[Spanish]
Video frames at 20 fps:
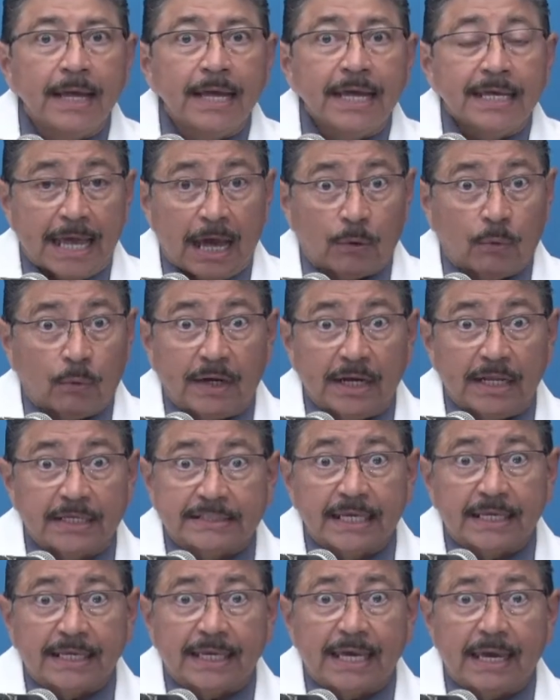Y
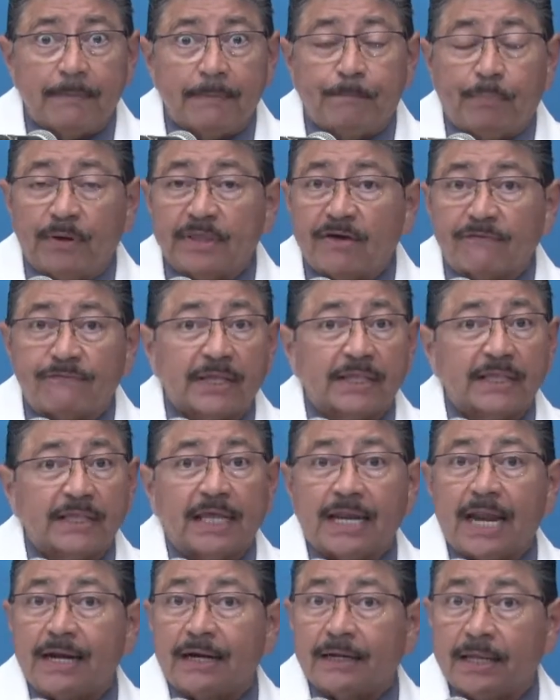acuérdense que puede
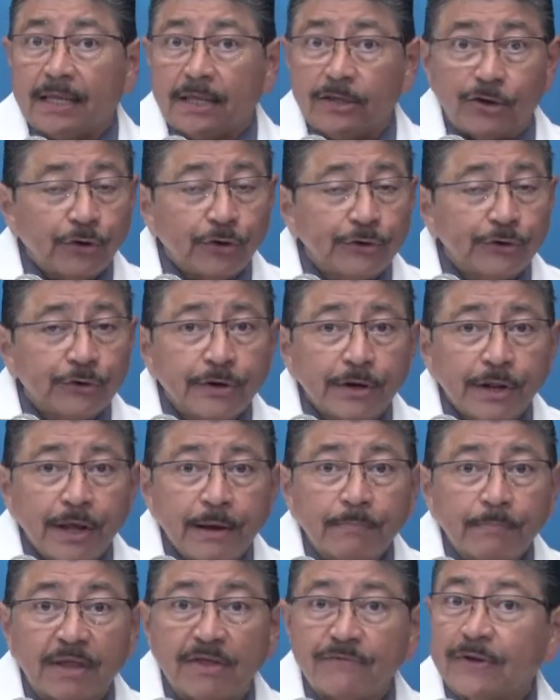afectar el riñón,
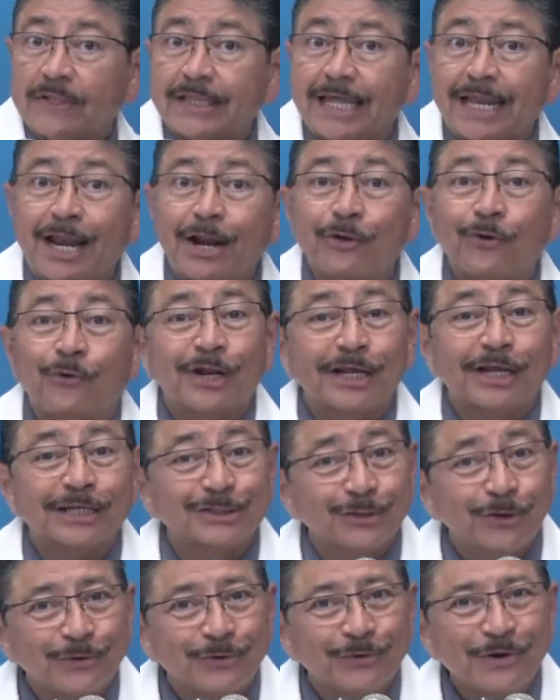puede afectar el
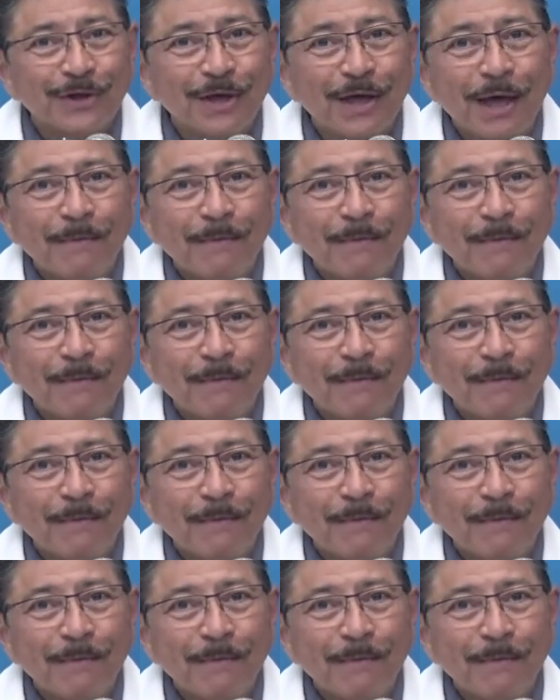corazón,